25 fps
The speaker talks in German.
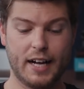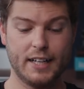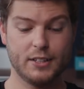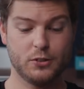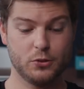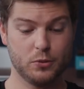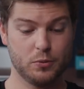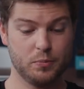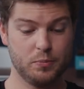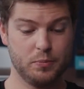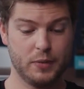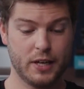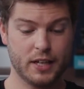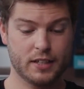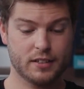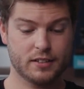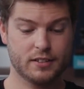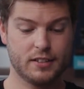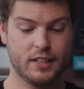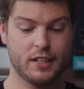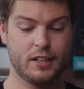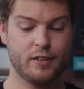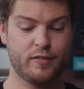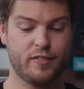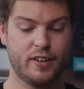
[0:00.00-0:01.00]
Also, mir hat
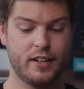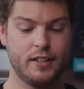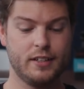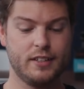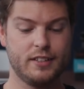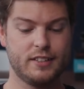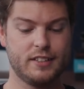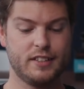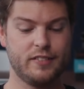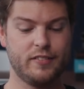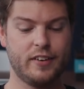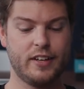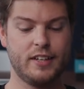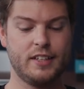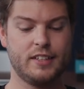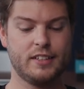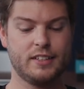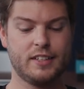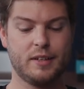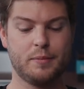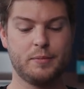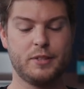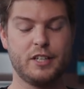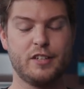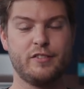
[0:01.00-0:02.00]
es sehr gefallen, dieses Event.
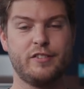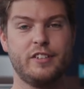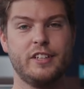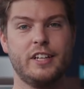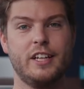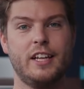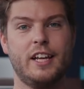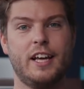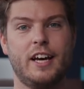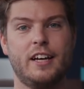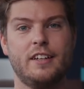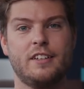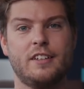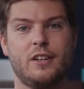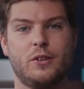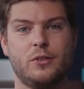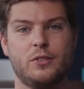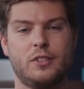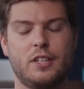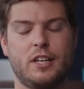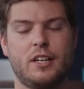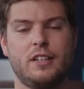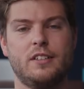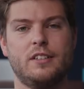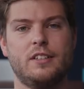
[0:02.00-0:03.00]
Ich habe sehr viel gelernt, auch
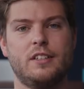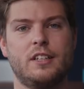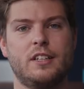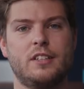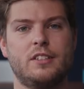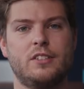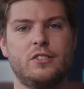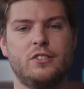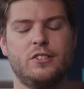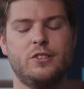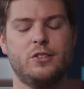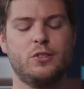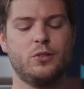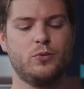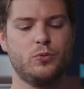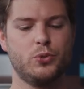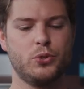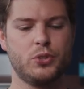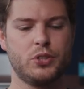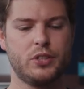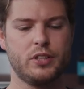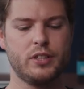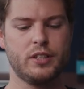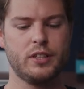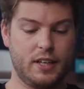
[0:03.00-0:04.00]
Sachen, die ich jetzt noch nicht so
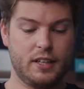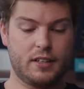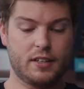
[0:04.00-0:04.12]
wusste.